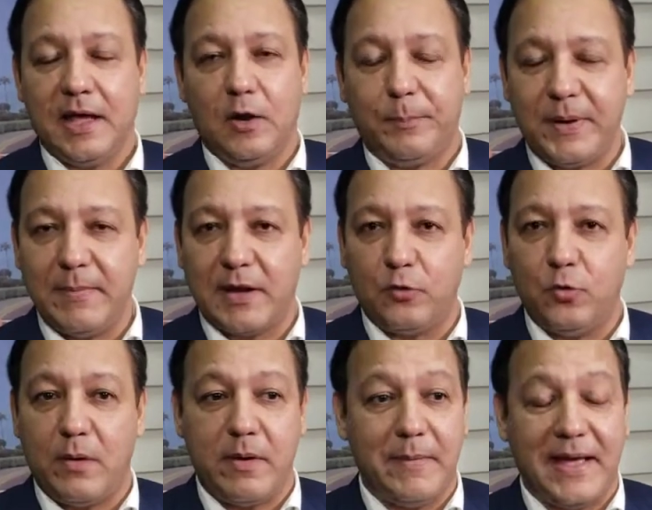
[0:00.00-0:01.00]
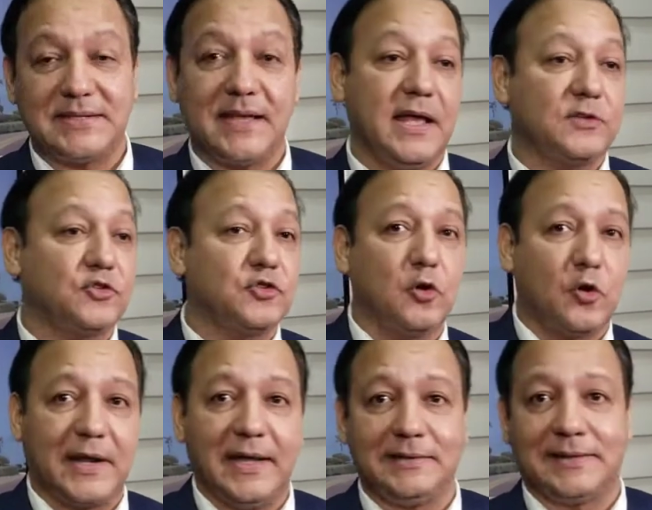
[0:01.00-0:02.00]
los primeros nueve meses y esos son los
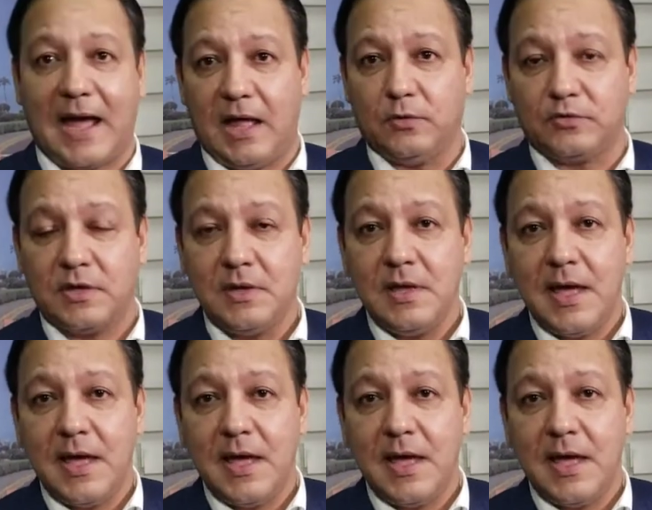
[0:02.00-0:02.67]
registrados.